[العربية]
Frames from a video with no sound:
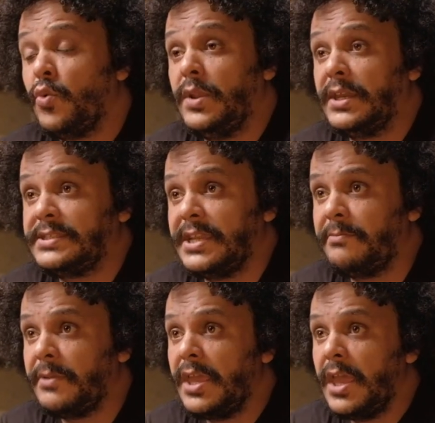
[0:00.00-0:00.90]
ولا
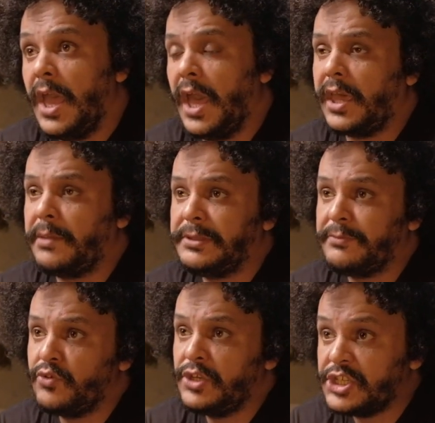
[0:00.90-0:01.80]
كتاب حق
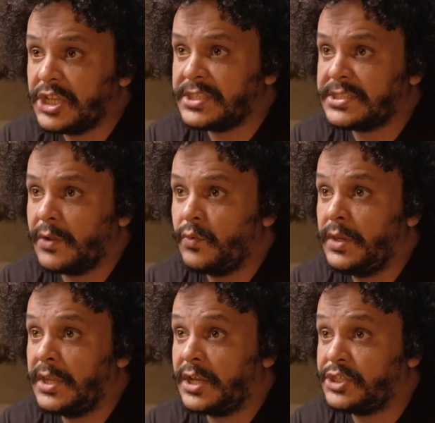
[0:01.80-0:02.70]
مضمون لشخص
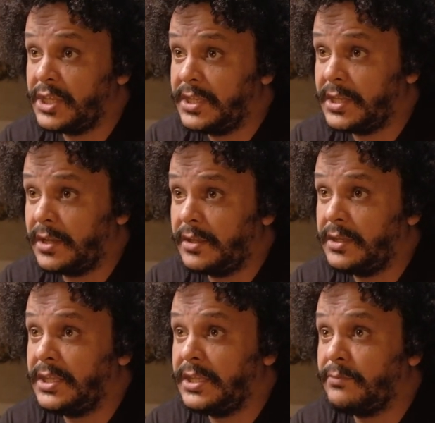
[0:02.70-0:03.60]
او شركه
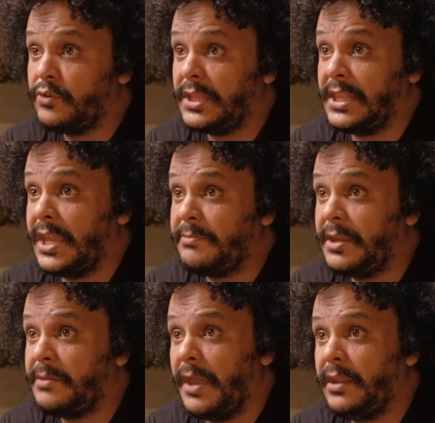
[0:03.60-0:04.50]
لمولات
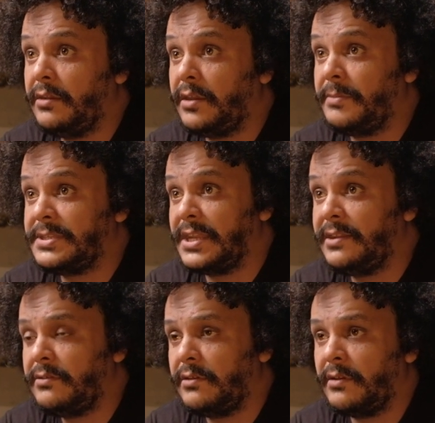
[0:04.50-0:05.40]
العمل بحال
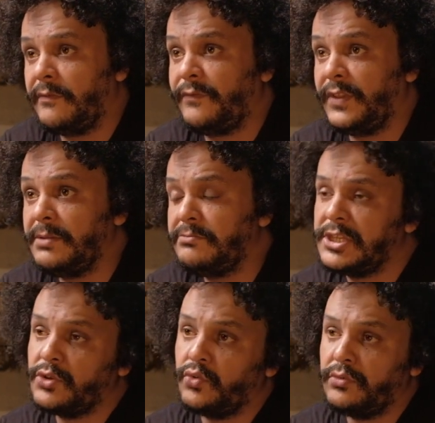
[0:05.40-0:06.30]
مثلا فيلم
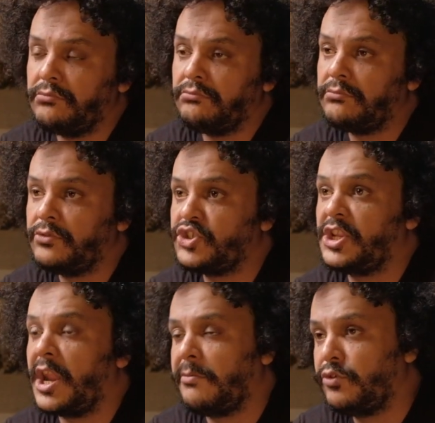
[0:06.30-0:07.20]
تيكون
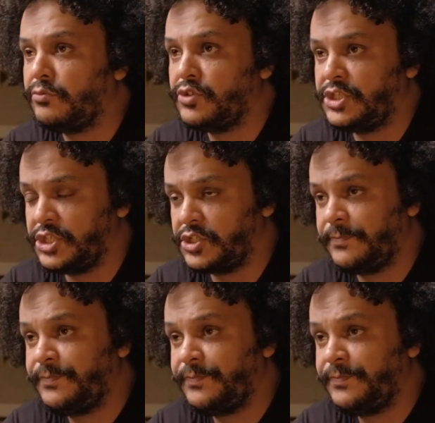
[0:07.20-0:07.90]
جينيرالمون منتج